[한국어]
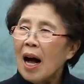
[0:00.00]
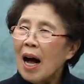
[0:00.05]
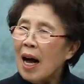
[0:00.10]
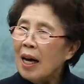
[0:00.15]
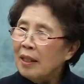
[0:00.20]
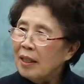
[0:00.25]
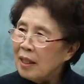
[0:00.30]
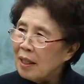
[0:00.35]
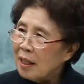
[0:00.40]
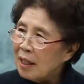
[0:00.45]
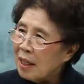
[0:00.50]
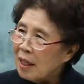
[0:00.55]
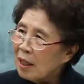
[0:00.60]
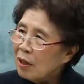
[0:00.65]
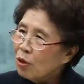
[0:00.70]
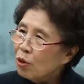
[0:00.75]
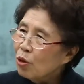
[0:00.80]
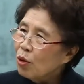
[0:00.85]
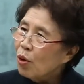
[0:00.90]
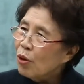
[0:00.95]

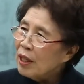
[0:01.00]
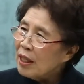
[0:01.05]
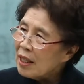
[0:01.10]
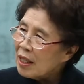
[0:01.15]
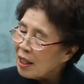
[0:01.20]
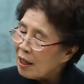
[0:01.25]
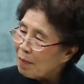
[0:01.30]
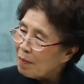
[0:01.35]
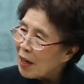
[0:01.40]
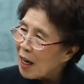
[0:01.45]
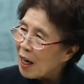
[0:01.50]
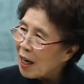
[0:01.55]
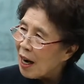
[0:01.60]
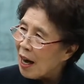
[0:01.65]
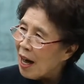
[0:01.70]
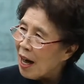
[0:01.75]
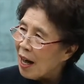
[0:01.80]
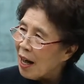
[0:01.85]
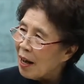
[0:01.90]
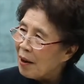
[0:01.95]
아들이 또
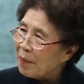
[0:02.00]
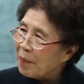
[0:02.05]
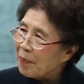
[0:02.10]
있습니까?